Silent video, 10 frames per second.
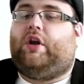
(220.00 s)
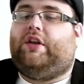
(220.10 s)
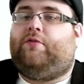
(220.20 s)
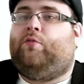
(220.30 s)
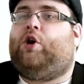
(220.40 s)
un
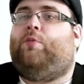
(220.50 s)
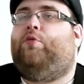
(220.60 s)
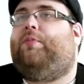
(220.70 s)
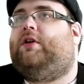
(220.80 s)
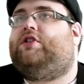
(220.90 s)
événement comme
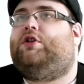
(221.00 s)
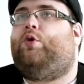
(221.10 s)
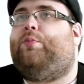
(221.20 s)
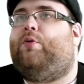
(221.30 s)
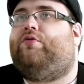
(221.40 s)
le PSG,
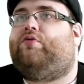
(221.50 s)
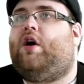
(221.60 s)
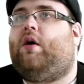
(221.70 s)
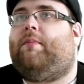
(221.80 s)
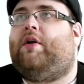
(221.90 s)
on peut le
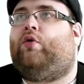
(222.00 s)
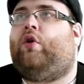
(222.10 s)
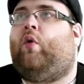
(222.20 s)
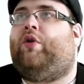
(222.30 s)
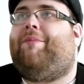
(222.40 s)
voir, mais on
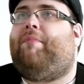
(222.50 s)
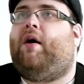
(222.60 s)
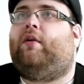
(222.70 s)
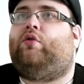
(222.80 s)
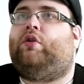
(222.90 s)
n'a pas
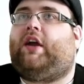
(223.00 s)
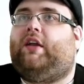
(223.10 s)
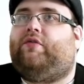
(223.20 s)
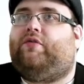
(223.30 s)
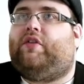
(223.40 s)
un degré
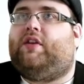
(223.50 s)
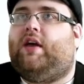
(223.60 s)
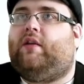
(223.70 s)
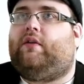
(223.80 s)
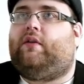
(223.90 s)
de
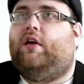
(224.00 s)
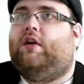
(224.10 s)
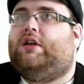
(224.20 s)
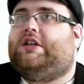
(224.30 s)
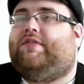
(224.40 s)
finesse
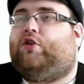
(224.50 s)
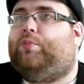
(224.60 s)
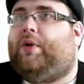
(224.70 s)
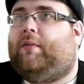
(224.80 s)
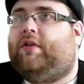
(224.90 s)
qui va nous
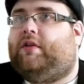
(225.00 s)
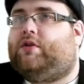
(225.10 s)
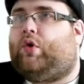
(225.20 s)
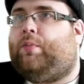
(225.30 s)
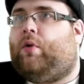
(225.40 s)
permettre, si
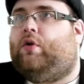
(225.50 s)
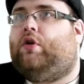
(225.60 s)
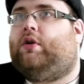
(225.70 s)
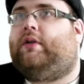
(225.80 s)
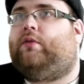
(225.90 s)
je reprends
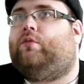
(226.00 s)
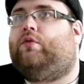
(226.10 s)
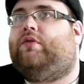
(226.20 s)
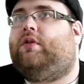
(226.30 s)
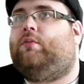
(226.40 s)
encore l'exemple
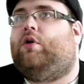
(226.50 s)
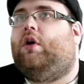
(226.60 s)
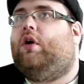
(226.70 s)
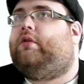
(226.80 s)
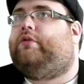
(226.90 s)
du film,
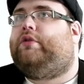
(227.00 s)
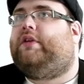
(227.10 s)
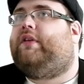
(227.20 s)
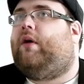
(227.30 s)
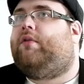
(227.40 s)
de
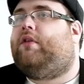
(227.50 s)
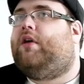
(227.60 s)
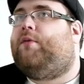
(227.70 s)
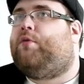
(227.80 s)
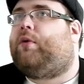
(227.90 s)

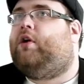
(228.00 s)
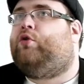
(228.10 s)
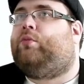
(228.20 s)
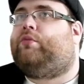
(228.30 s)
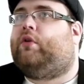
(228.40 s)
déterminer à peu près le
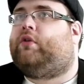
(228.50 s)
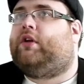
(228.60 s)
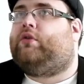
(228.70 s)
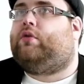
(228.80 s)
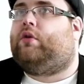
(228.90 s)
nombre
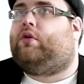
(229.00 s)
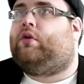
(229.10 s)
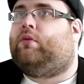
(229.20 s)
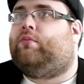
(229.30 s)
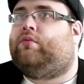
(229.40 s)
d'entrées sur
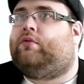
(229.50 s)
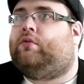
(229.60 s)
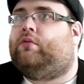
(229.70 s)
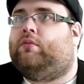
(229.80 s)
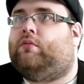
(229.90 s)

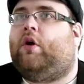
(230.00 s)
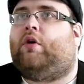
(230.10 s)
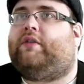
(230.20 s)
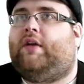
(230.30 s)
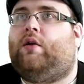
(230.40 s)

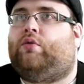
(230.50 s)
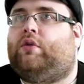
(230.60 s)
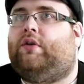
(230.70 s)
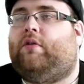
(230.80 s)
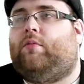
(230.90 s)
en salle
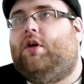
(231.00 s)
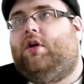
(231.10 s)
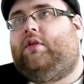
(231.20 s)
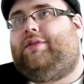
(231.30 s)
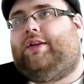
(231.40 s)
autour d'un film.
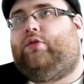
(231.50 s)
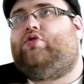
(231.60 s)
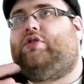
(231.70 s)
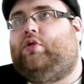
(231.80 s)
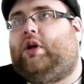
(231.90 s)
C'est les
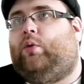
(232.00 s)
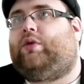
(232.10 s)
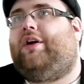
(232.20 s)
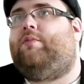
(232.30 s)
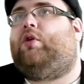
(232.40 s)
sujets sur lesquels on
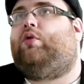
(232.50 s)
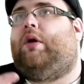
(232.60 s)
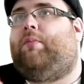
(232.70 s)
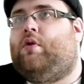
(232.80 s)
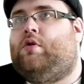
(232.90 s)
travaille, mais qu'on
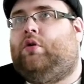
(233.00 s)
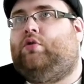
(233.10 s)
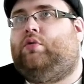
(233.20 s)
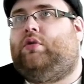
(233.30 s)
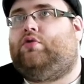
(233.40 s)
n'a pas encore
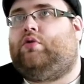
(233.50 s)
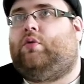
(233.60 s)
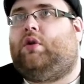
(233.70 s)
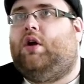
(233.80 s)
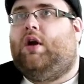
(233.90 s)
dans l'outil
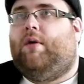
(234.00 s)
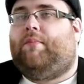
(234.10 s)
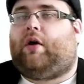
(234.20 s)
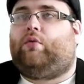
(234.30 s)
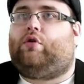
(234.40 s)
aujourd'hui.
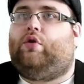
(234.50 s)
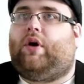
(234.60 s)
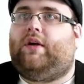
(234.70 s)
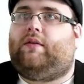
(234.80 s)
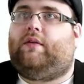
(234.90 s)
Par contre, le
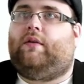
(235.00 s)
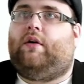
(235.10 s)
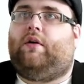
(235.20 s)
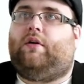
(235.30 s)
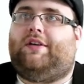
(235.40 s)
reste,
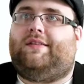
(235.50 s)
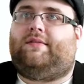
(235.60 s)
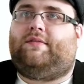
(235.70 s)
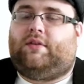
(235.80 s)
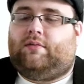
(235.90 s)
euh,
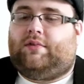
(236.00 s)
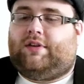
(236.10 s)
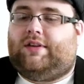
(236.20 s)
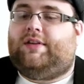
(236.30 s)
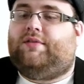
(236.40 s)
qu'est-ce
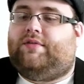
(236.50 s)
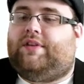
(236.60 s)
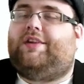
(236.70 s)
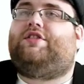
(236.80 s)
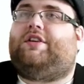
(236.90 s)
qui
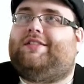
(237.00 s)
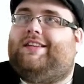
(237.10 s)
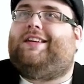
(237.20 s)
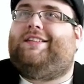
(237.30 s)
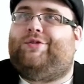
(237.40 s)
vient chercher
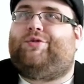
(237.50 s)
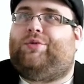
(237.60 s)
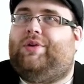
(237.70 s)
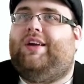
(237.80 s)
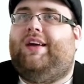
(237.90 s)
le reste
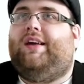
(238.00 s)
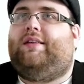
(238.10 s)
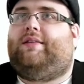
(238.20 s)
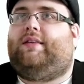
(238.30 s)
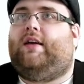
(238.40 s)
aujourd'hui,
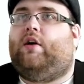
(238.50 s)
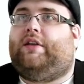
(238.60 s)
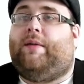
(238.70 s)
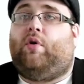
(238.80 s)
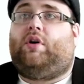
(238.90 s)
c'est euh,
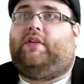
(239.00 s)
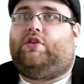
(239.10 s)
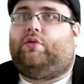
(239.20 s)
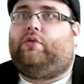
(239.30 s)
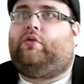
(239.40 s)
d'abord les
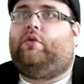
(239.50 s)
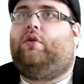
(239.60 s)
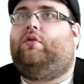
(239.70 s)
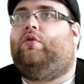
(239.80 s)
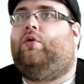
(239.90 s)
agences
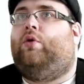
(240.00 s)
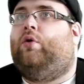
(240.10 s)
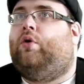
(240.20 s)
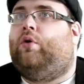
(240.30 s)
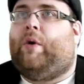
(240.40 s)

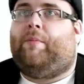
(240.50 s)
de web